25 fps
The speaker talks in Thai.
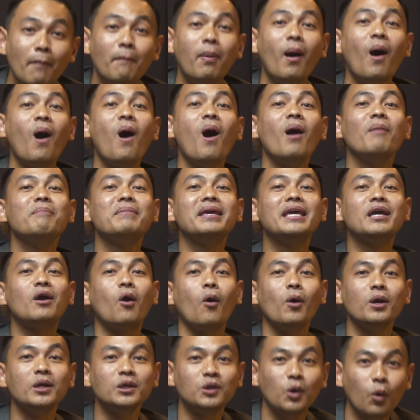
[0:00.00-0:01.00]
พอมี
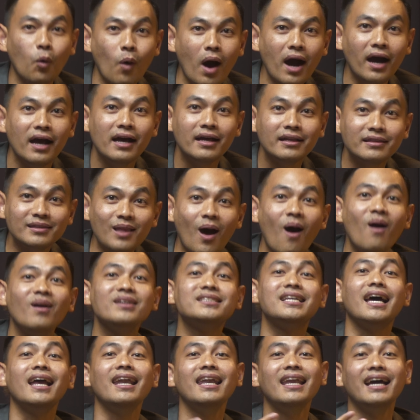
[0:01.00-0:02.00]
คนท้วงต้อง
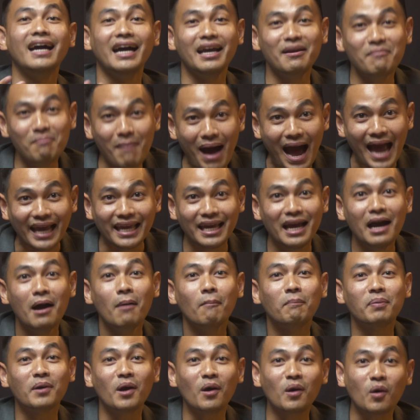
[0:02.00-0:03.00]
เฉลยใหม่
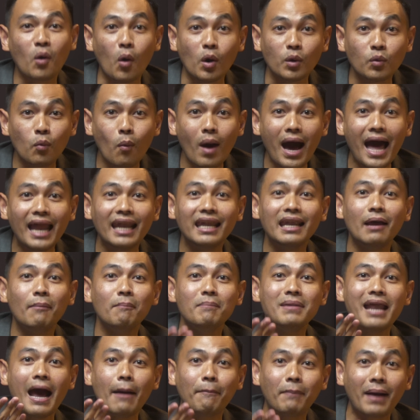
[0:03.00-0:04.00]
ปรากฏว่า
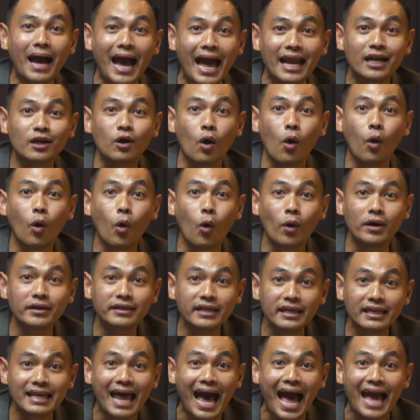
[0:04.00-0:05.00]
ลำดับขั้นของคน
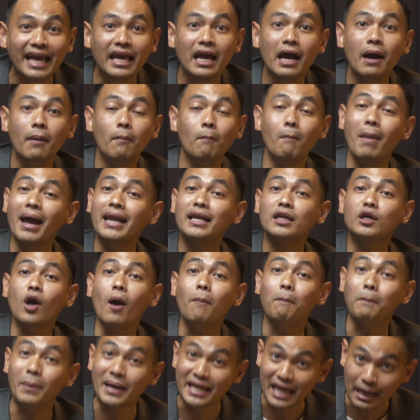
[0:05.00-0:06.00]
ที่ได้ มันก็
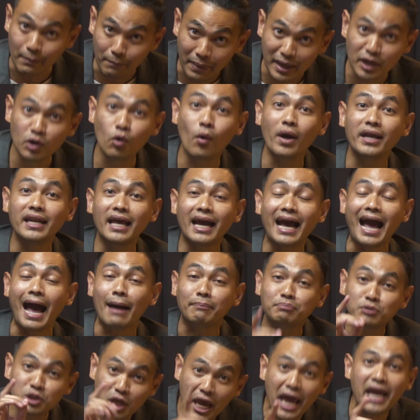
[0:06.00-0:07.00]
เปลี่ยนไปด้วยนะครั
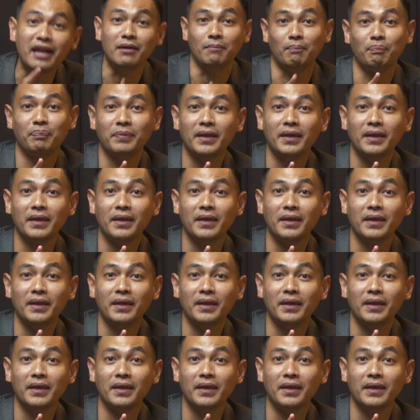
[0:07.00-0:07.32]
บ เช่น